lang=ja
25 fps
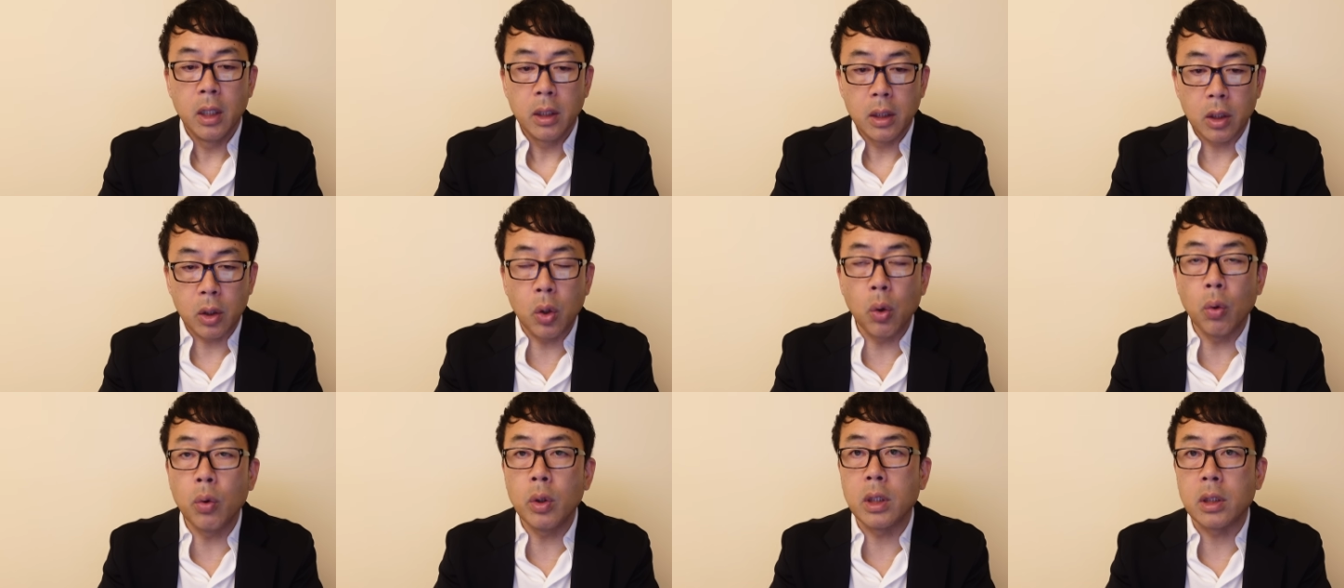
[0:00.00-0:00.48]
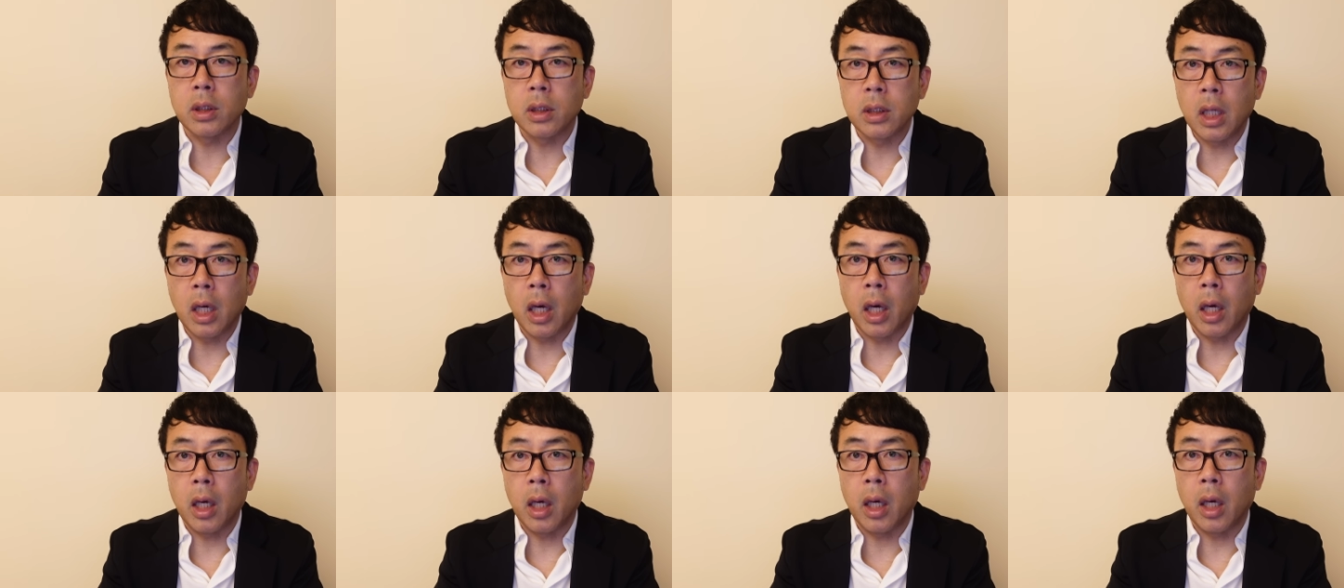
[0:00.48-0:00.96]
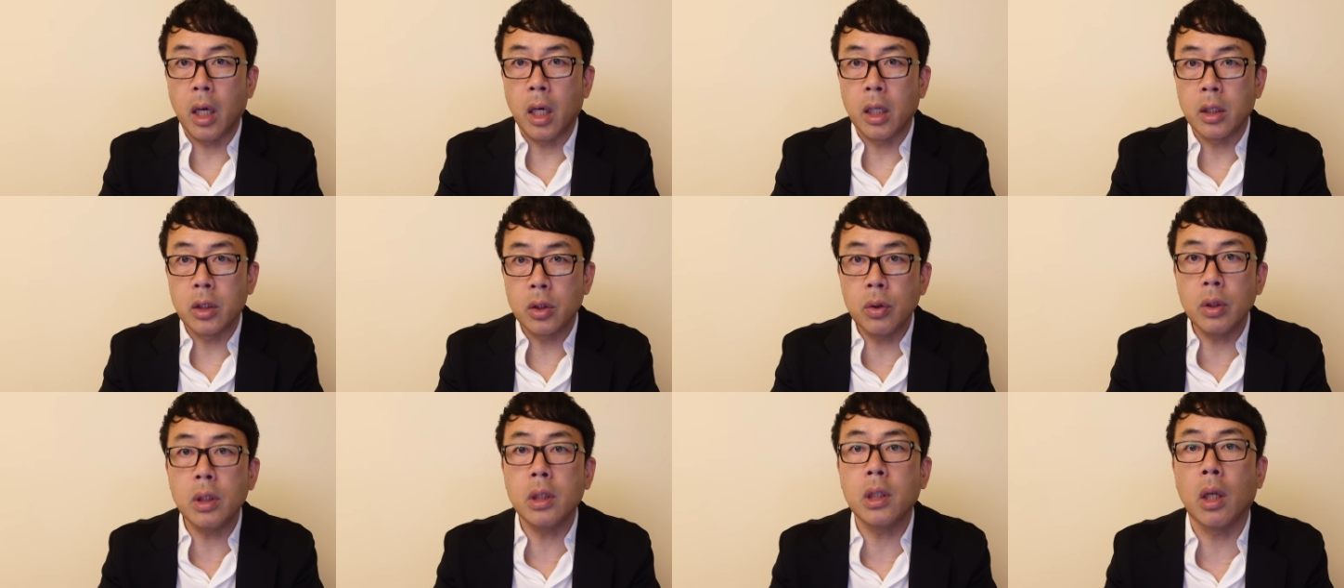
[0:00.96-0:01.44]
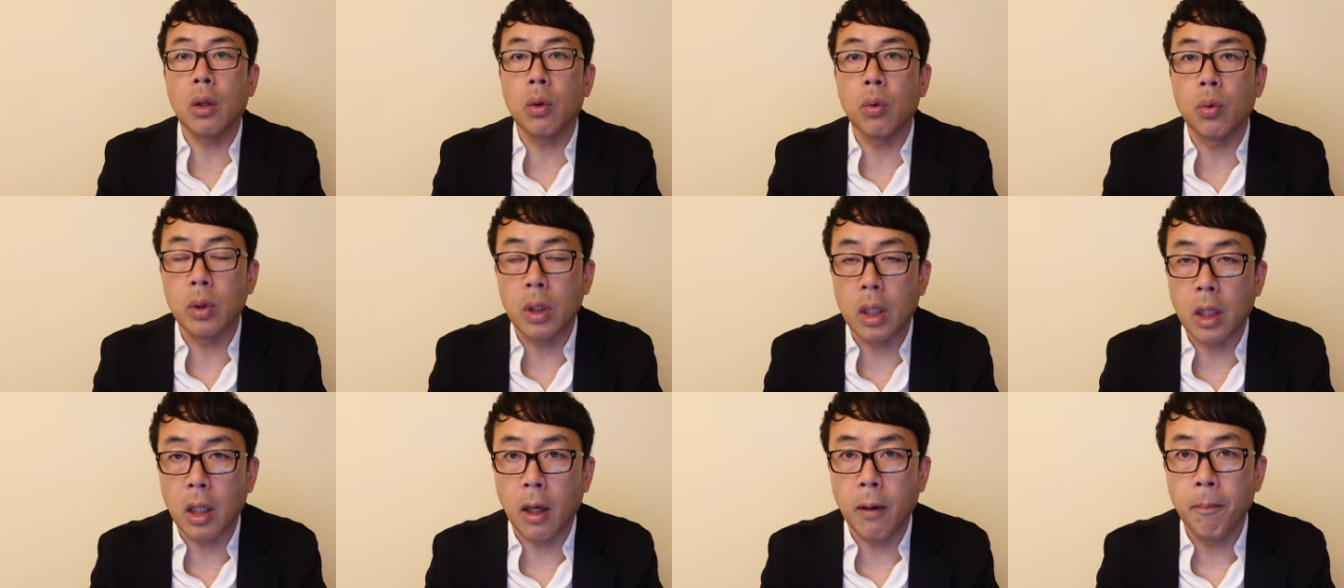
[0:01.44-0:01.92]
で、今日ですね、えー、ツイッターの
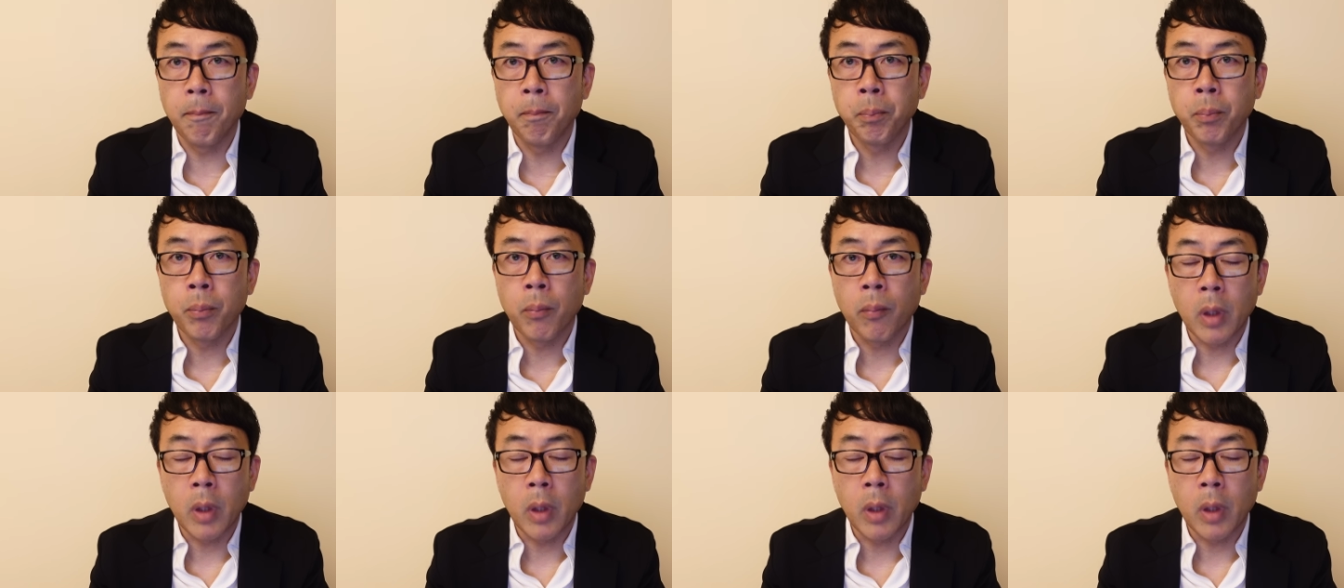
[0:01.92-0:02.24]
方でね、